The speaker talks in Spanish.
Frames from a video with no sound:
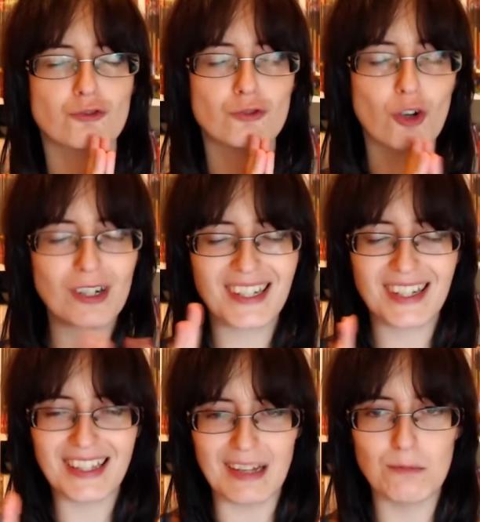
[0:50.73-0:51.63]
No
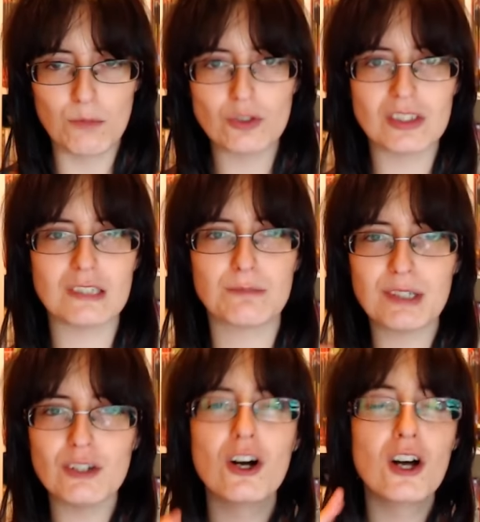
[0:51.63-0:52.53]
quedan muchas,
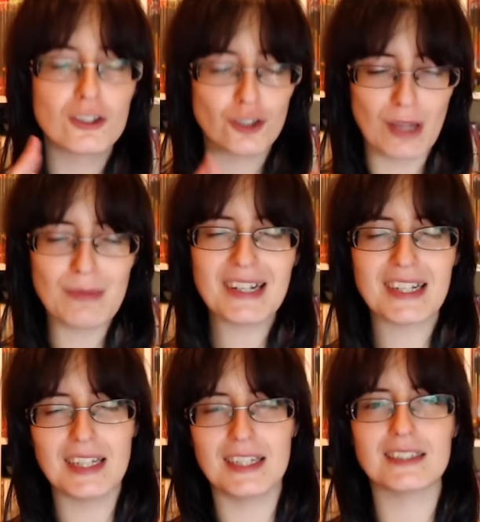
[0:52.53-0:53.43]
pero todavía
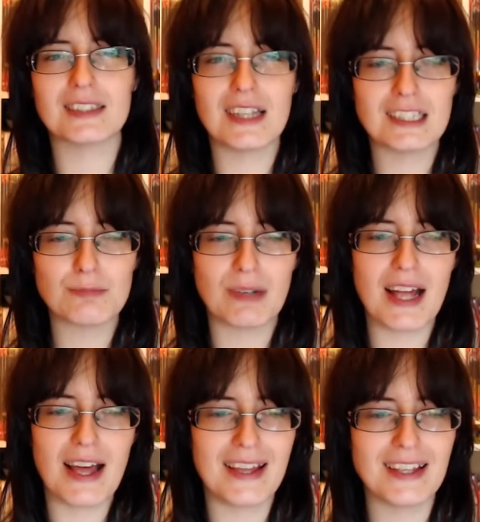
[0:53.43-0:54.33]
quedan entradas
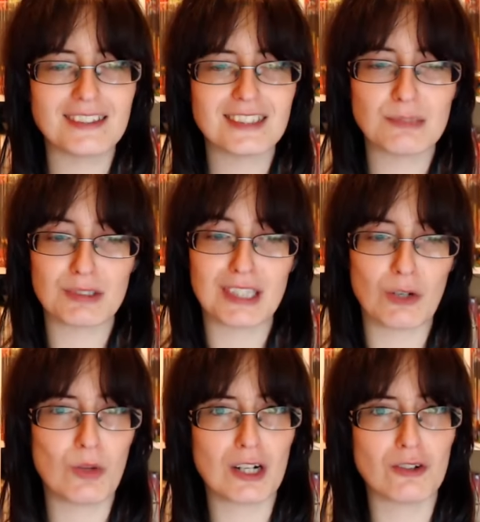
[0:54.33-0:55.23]
para este
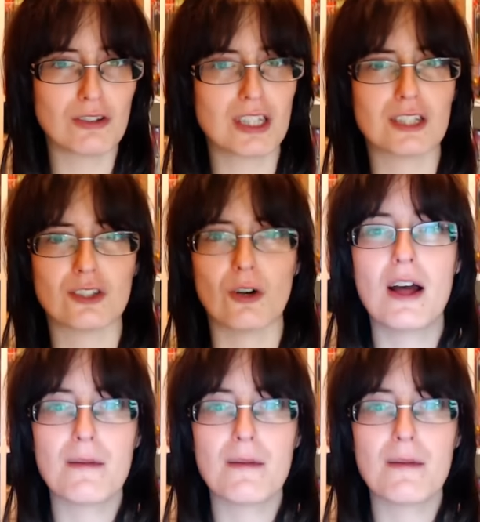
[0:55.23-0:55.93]
espectacular concierto.